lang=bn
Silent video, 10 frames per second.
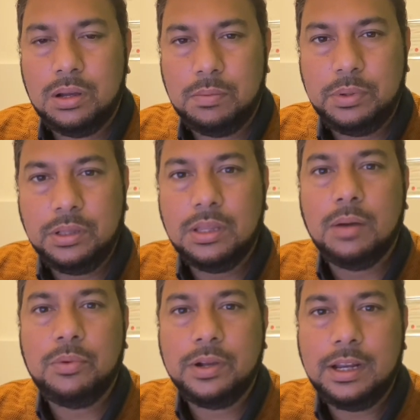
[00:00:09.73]

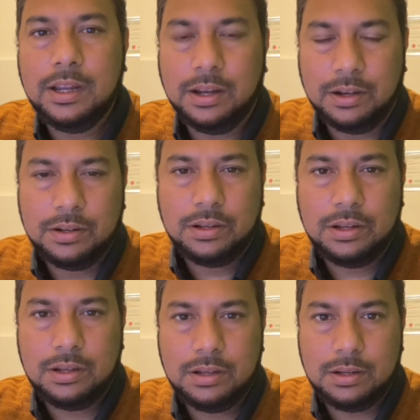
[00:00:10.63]
বৃদ্ধা মহিলার
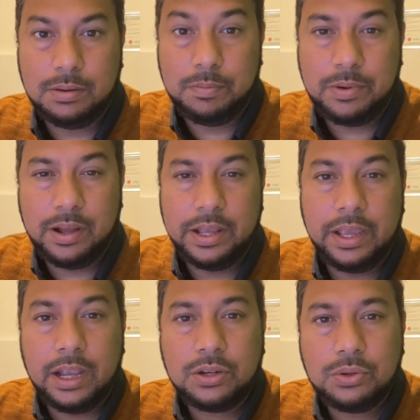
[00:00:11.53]
প্রায়
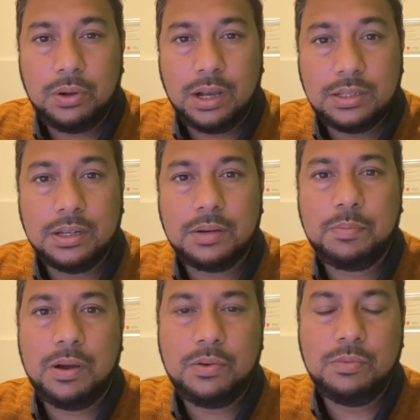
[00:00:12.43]
একশো হাজার
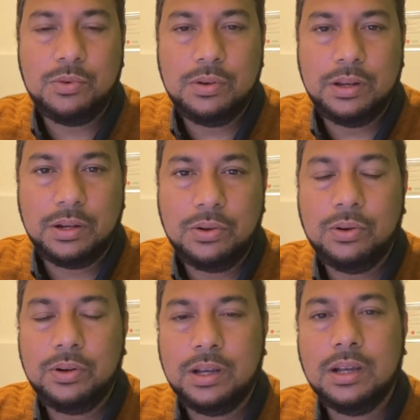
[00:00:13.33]
পাউন্ড মূল্যের
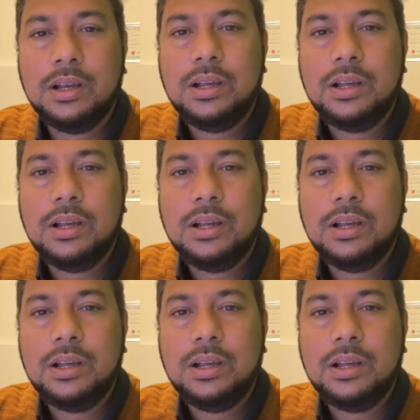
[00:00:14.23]
গহনা